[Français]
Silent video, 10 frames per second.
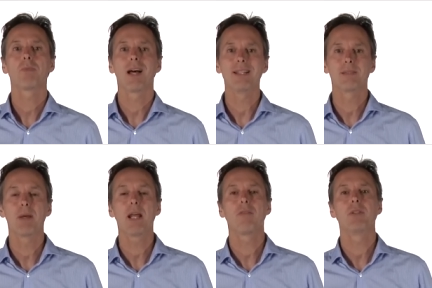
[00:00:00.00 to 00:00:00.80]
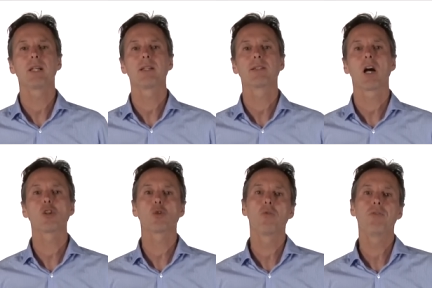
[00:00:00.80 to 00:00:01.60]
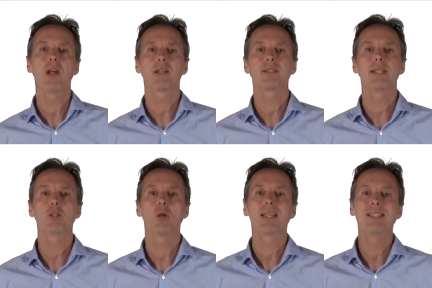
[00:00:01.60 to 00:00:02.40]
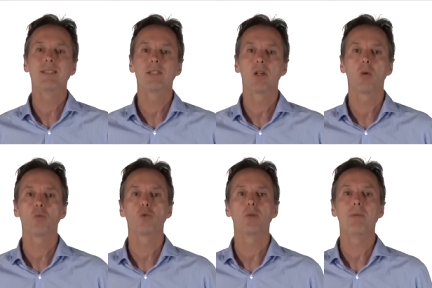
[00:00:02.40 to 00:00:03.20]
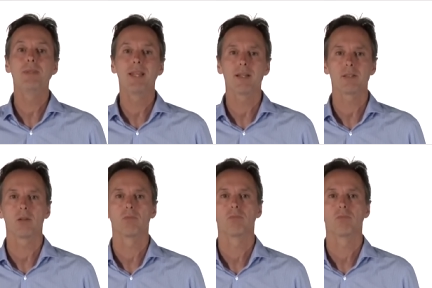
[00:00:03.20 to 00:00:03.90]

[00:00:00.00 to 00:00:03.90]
dans les semaines à venir les enjeux financiers de l'acquisition d'une habitation.